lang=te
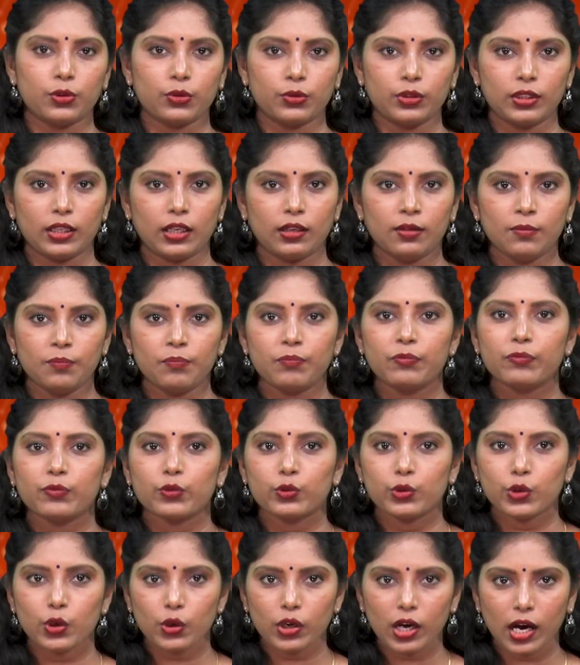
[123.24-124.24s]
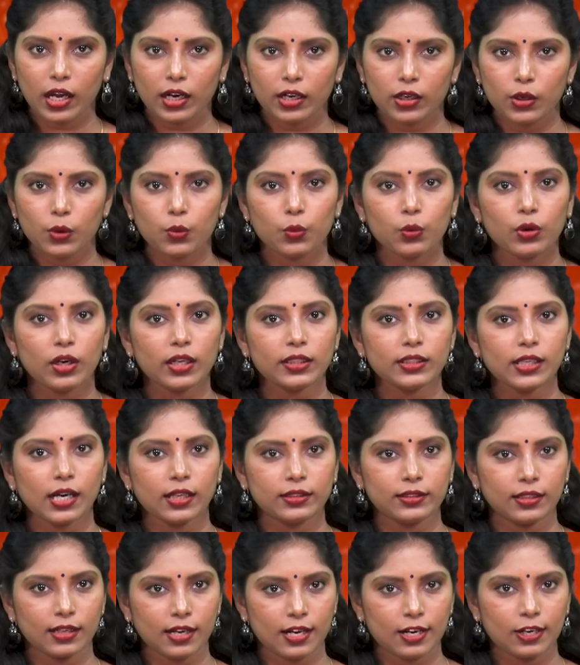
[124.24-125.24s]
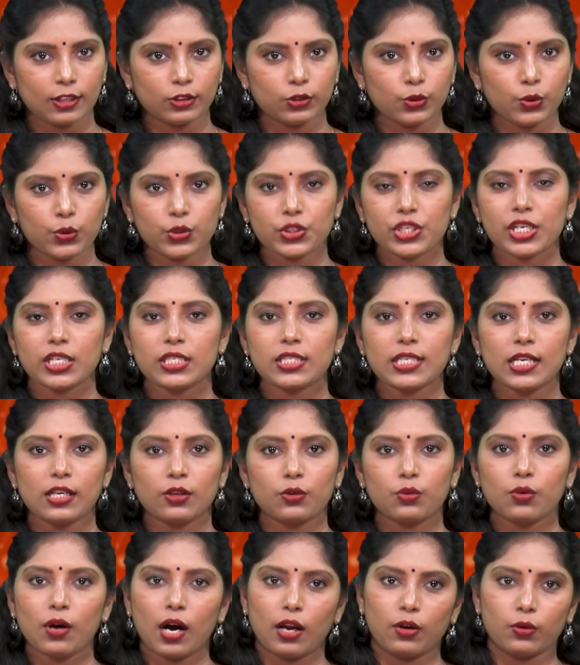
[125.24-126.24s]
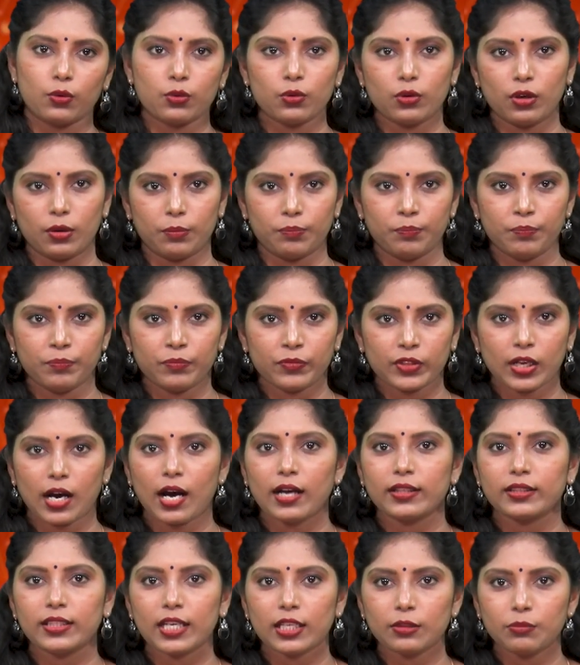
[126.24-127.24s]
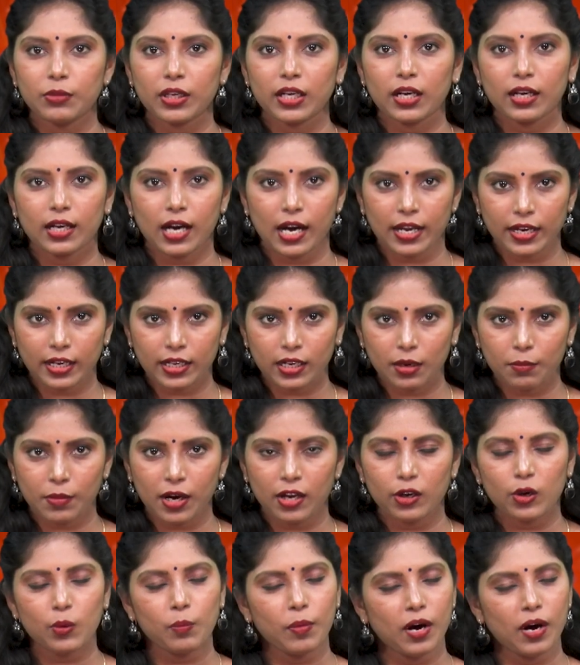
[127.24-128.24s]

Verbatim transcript: ఉంటుంది ఉద్యోగాలలో ఉన్నత అధికారులతో చర్చలకు అనుకూలం ఆధ్యాత్మిక కార్యక్రమాల్లో